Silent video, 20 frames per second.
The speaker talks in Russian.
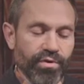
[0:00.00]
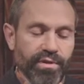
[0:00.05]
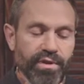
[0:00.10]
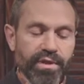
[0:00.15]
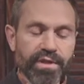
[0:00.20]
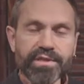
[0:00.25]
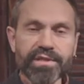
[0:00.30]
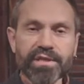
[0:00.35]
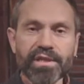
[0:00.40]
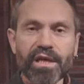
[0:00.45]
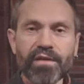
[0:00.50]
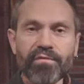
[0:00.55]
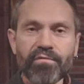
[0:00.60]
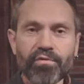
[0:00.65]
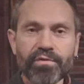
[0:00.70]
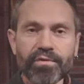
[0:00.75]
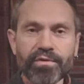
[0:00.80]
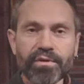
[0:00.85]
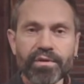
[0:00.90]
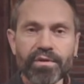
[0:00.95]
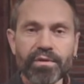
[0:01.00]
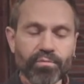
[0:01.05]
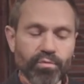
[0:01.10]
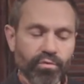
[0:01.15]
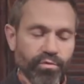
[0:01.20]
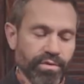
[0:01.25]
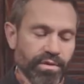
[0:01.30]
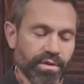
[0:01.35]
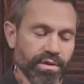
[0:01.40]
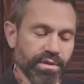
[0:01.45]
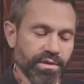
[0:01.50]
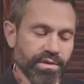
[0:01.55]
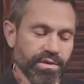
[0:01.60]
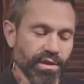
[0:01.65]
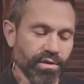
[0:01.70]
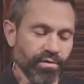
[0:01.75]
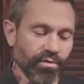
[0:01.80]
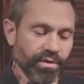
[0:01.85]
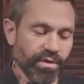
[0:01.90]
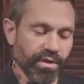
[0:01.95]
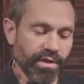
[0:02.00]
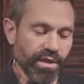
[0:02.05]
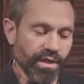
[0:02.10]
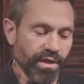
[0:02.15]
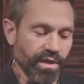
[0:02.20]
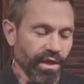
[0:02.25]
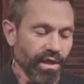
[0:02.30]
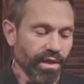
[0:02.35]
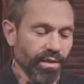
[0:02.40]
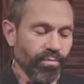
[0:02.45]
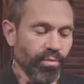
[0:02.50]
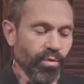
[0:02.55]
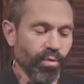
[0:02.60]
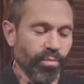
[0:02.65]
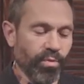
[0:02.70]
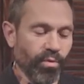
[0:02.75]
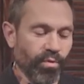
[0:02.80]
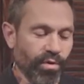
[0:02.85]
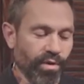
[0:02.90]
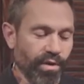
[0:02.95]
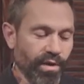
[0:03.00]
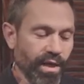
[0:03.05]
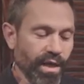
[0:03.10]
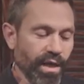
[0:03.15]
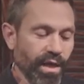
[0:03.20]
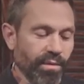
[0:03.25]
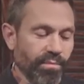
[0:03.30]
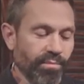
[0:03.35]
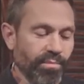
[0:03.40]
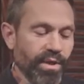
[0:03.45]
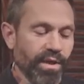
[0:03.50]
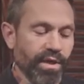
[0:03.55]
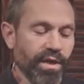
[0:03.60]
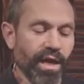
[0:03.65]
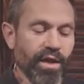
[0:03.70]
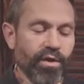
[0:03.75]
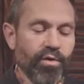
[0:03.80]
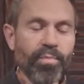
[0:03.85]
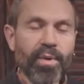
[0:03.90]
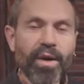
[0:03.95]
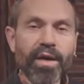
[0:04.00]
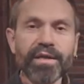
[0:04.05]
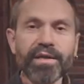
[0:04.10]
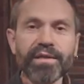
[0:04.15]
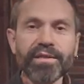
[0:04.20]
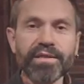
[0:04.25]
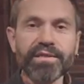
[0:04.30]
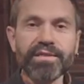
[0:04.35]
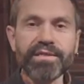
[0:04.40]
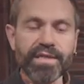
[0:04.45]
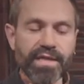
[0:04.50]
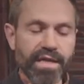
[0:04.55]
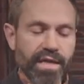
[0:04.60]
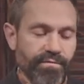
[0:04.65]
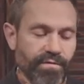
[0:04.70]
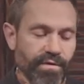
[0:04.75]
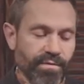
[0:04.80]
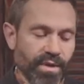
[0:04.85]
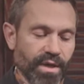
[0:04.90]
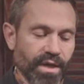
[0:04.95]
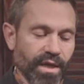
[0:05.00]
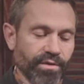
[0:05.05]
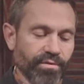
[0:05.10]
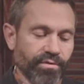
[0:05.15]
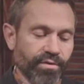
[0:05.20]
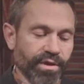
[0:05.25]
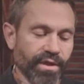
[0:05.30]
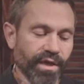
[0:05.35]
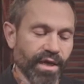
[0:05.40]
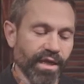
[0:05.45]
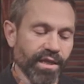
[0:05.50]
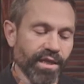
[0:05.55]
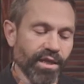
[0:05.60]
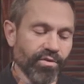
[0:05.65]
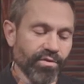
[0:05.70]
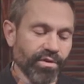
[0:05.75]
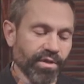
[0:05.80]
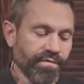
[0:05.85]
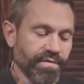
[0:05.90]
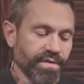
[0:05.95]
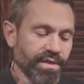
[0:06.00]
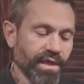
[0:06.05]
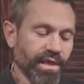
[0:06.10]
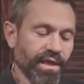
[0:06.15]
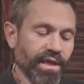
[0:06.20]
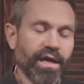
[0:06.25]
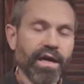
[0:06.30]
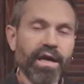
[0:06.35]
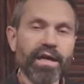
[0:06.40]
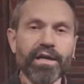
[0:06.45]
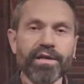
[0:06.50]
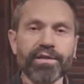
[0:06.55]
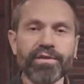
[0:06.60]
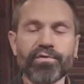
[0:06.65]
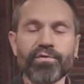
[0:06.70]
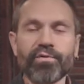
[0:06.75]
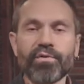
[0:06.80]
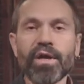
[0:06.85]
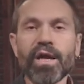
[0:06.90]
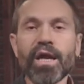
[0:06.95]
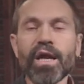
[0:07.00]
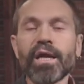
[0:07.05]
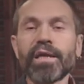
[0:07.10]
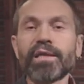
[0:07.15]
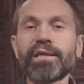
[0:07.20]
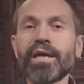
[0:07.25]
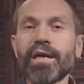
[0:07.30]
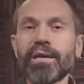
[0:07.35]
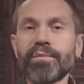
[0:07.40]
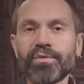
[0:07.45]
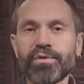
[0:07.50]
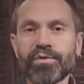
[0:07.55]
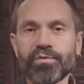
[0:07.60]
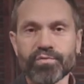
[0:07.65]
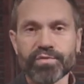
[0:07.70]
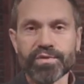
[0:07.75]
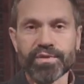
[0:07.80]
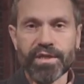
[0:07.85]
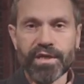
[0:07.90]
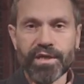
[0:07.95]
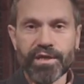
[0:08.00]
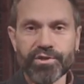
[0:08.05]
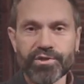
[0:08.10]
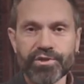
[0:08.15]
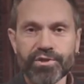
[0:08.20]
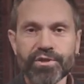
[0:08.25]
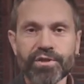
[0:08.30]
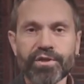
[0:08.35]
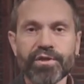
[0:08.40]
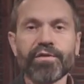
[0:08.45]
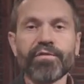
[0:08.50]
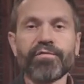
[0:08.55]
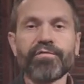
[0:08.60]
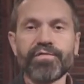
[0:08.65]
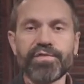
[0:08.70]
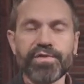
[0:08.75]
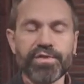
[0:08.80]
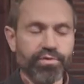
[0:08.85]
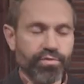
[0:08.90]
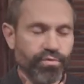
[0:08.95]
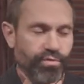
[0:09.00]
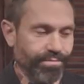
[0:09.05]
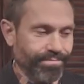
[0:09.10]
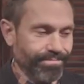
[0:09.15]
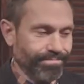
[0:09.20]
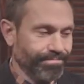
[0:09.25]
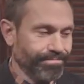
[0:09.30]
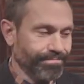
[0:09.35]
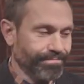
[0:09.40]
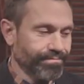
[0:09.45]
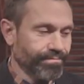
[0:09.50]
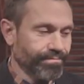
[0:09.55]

сонной, зловонной, мутно-зеленой реки Лимпопо. Берега ее покрыты деревьями, которые нагоняют на всех лихорадку. Там ты узнаешь все.